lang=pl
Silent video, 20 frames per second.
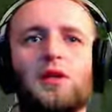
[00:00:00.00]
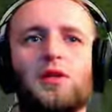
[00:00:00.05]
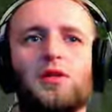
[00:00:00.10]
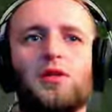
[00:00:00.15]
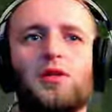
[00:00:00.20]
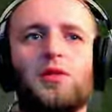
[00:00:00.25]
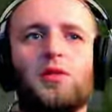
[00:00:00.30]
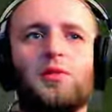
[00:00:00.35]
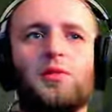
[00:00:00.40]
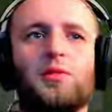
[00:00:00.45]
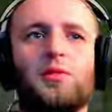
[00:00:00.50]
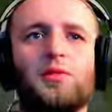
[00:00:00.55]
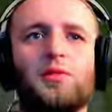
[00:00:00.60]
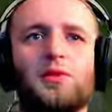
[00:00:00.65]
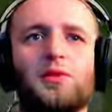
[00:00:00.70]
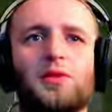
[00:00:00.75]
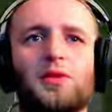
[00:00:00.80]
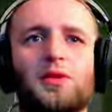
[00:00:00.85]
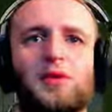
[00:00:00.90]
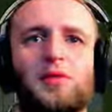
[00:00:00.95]
te zombie, on
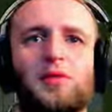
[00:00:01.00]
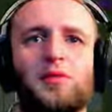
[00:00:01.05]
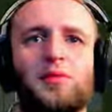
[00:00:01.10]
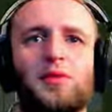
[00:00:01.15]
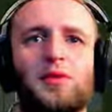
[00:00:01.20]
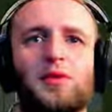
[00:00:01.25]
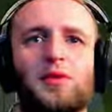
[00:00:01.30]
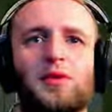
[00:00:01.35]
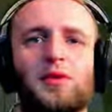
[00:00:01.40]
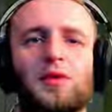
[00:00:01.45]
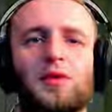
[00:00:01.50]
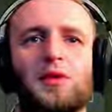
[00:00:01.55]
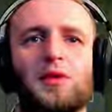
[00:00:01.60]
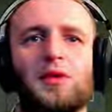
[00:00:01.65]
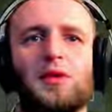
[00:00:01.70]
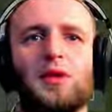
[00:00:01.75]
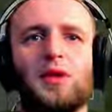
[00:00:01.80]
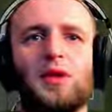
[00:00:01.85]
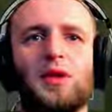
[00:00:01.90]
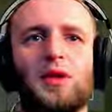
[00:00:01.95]
się z nimi bić.
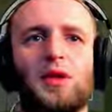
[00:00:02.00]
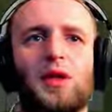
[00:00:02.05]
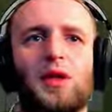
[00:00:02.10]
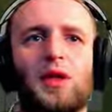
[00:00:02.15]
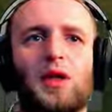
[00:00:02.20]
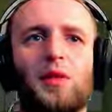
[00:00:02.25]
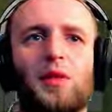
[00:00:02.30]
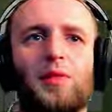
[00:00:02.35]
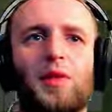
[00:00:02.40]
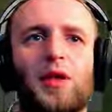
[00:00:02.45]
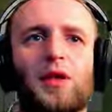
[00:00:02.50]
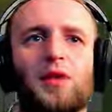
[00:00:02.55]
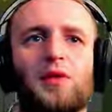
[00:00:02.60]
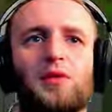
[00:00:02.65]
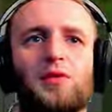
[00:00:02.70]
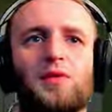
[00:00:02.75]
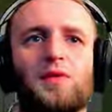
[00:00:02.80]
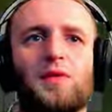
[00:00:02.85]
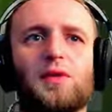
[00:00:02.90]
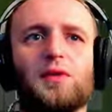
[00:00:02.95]
Ale
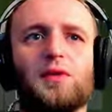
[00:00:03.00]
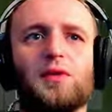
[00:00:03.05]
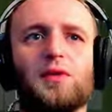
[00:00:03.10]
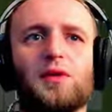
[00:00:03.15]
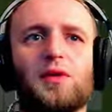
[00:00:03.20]
biegnę już w twoją